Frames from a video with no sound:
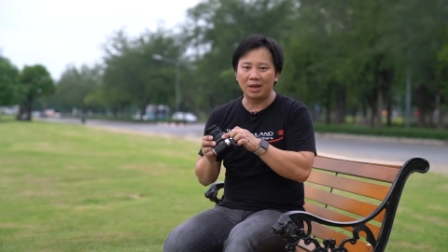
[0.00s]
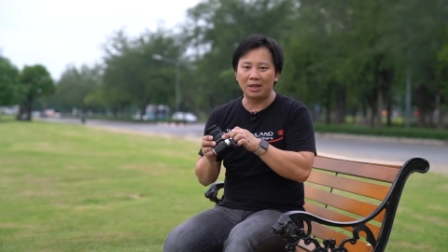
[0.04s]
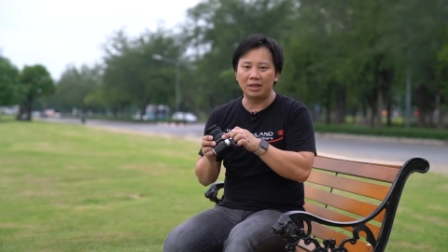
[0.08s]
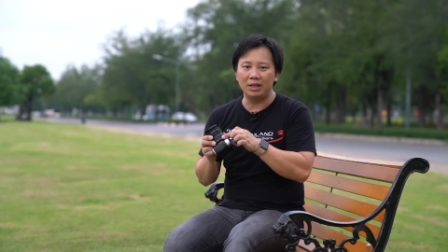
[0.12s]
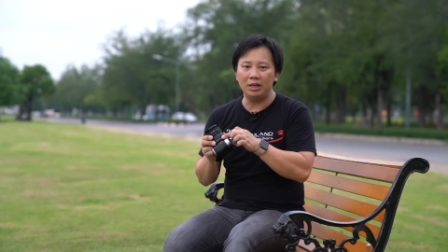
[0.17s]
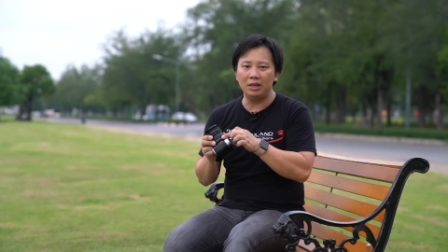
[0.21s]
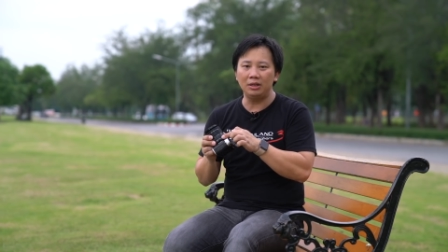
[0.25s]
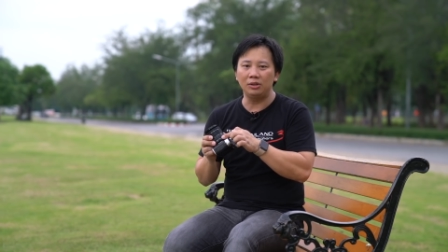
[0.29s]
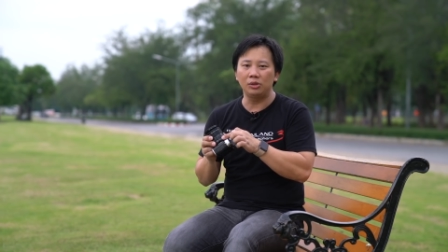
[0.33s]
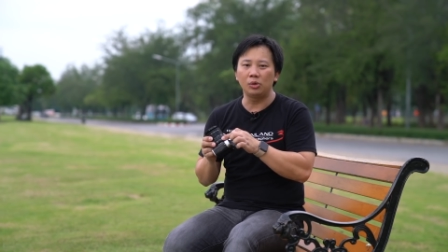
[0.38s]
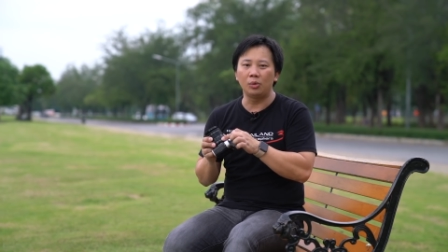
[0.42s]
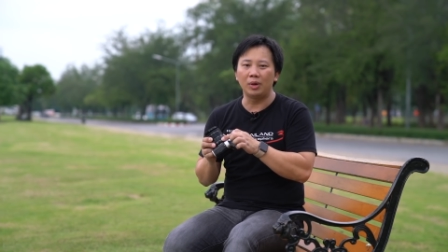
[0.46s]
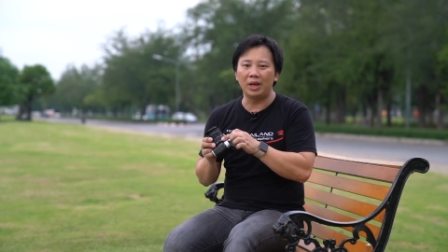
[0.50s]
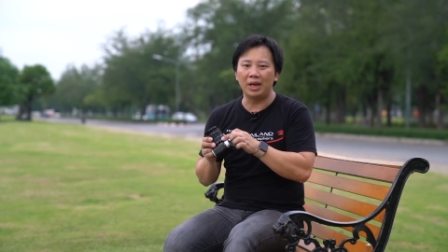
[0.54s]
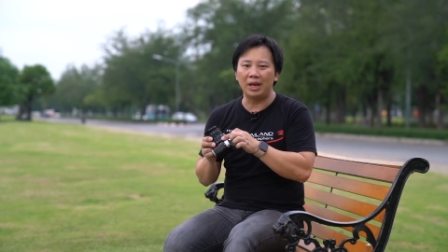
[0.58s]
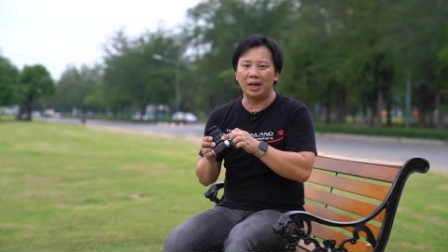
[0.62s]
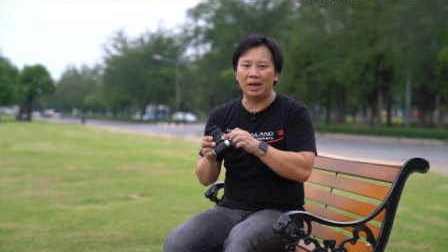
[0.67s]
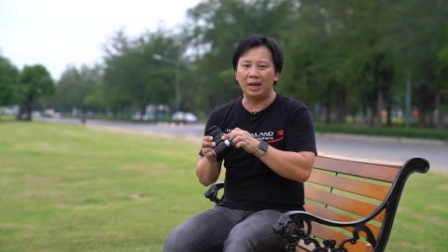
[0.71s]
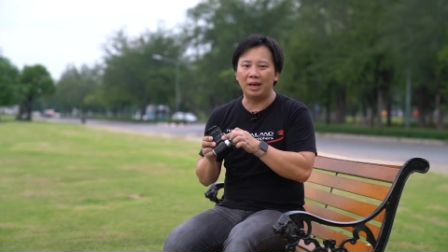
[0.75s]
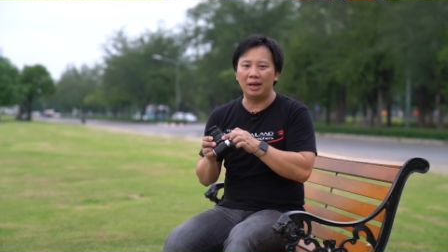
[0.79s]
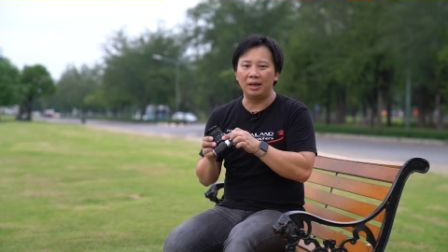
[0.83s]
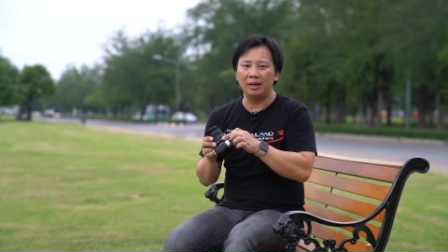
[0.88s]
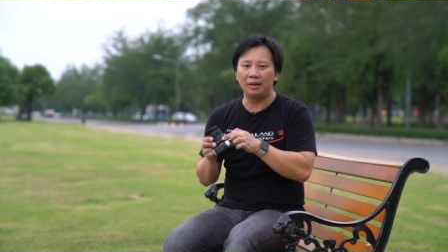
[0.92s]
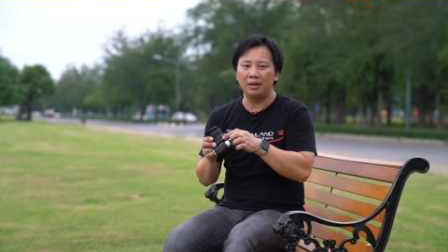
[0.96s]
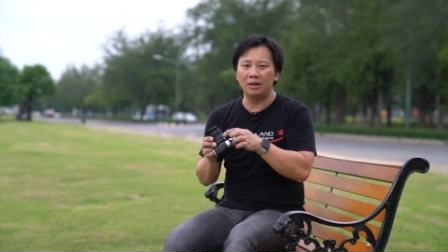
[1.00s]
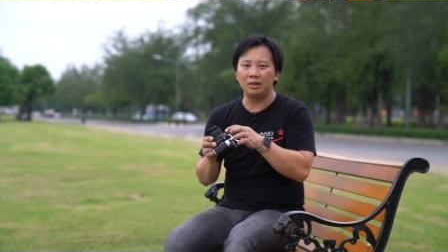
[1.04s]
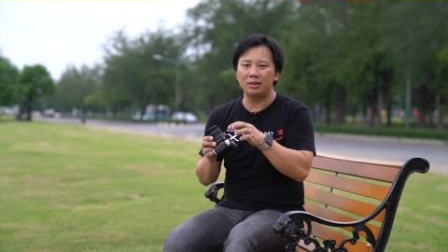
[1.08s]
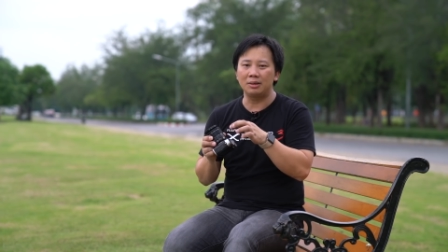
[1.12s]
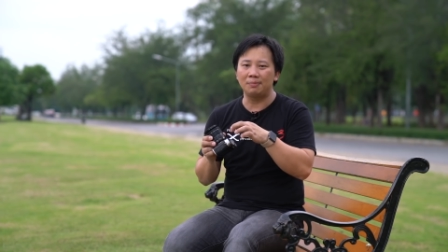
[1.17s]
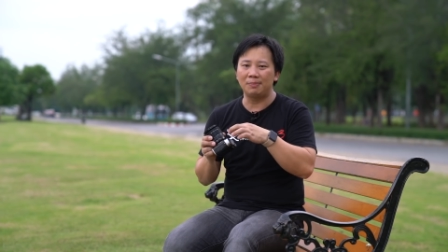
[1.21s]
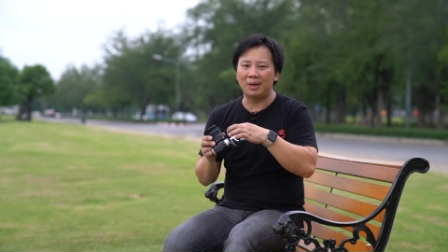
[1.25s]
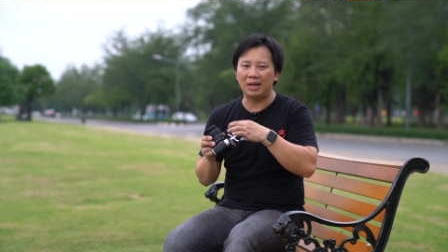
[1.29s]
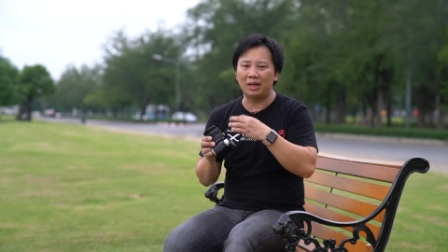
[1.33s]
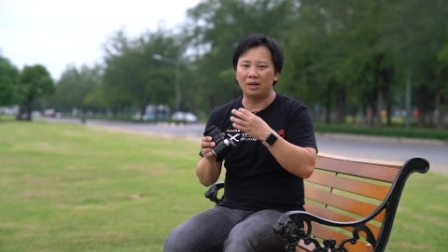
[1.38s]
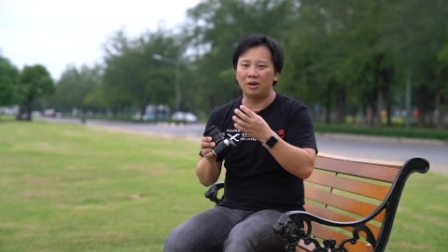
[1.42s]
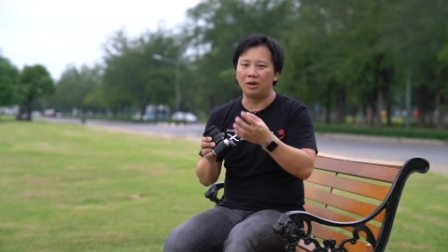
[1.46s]
มาที่ตัว A ก็
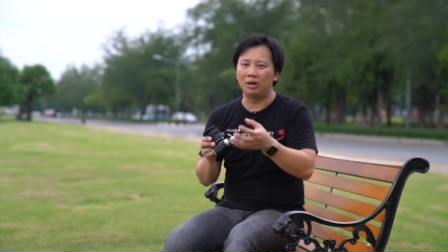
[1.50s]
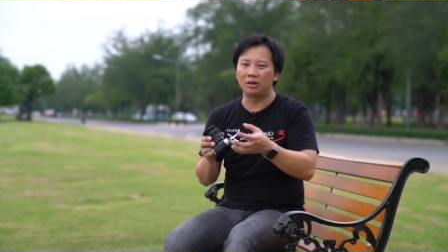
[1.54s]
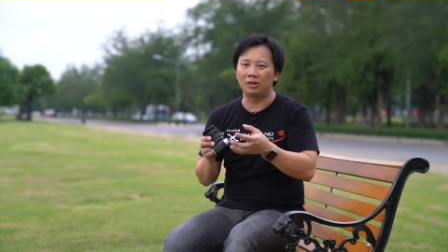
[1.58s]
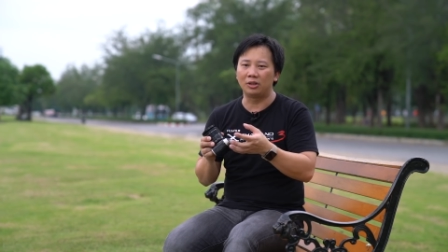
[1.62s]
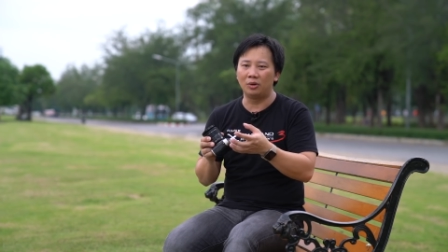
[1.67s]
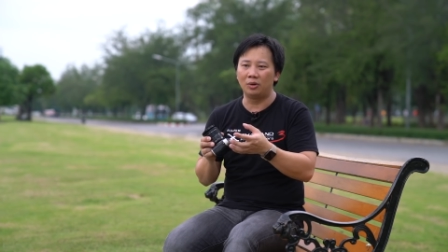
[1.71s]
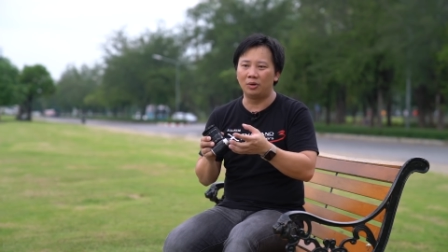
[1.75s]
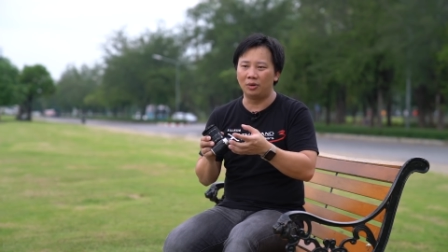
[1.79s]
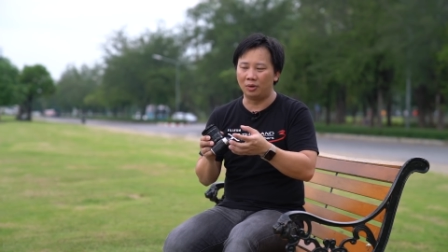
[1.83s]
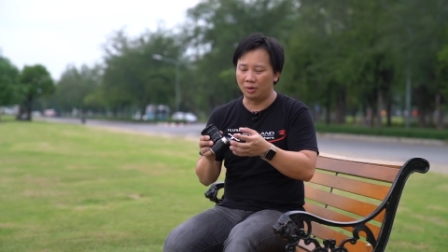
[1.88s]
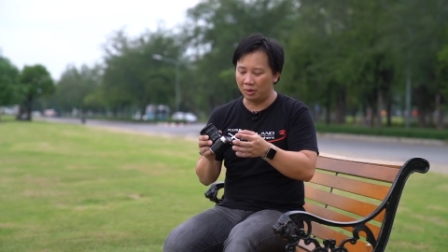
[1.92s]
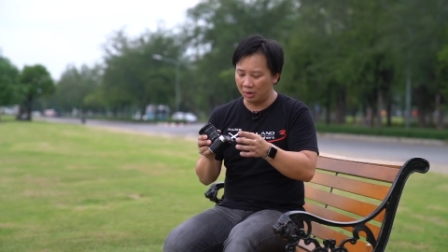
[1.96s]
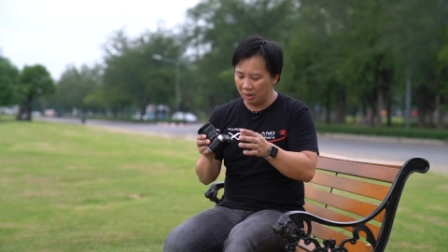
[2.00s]
จะเป็นออโต้